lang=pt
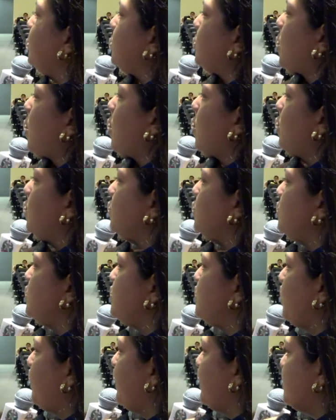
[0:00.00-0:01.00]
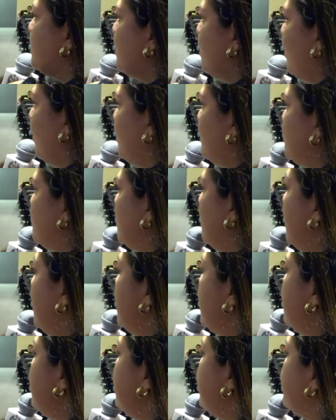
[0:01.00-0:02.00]
A anatomia da respiração foi um dos
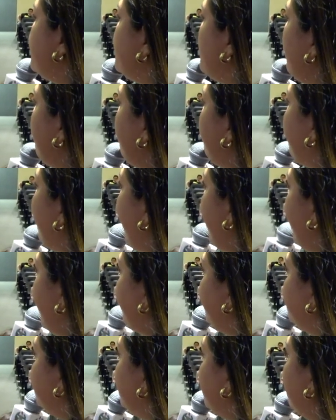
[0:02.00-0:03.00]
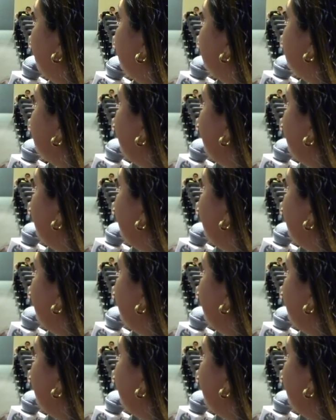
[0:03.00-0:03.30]
temas abordados no debate.